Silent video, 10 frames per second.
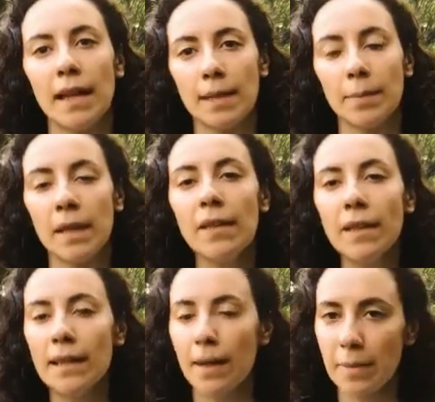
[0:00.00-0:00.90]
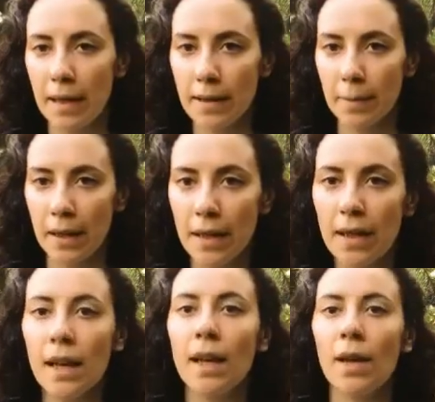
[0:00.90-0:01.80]
etmeyi ve terbiye etmeyi
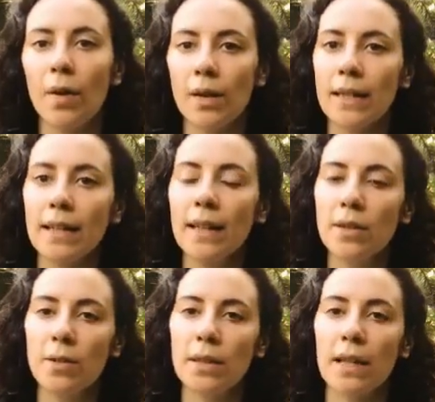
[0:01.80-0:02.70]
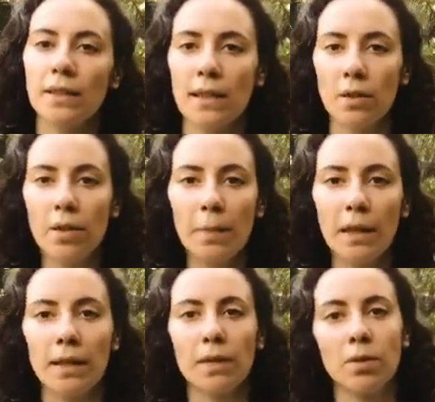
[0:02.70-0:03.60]
öğreten konsantrasyon,
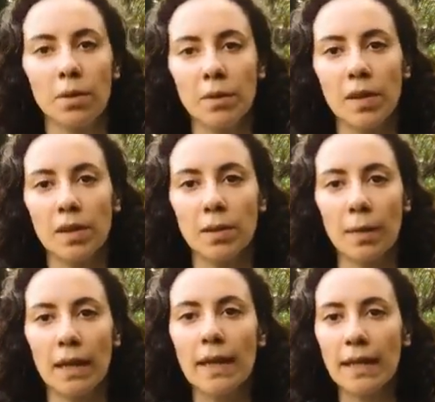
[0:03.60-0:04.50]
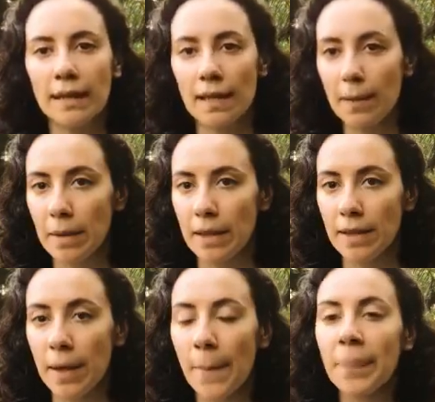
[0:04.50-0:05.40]
meditasyon gibi çalışmalara geçilebilir.